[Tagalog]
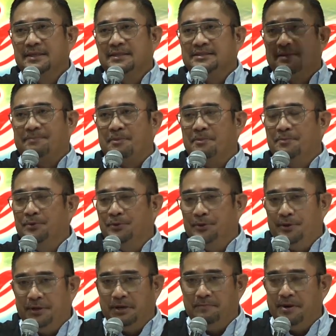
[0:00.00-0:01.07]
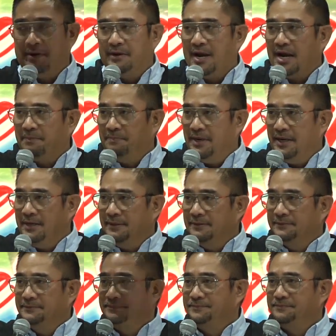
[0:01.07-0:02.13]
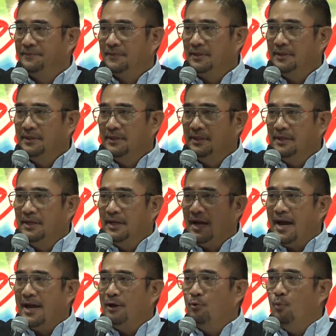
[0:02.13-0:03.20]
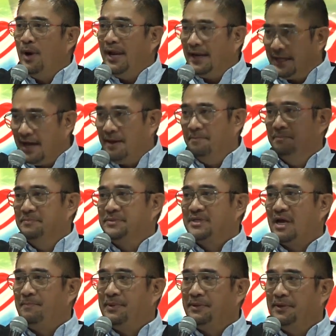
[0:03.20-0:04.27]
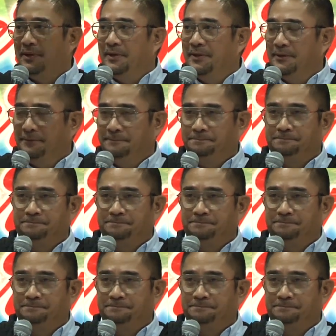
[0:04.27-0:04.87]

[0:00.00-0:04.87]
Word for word: sa pamumuno ni Mayor Ating ay welcome sa Kapitolyo.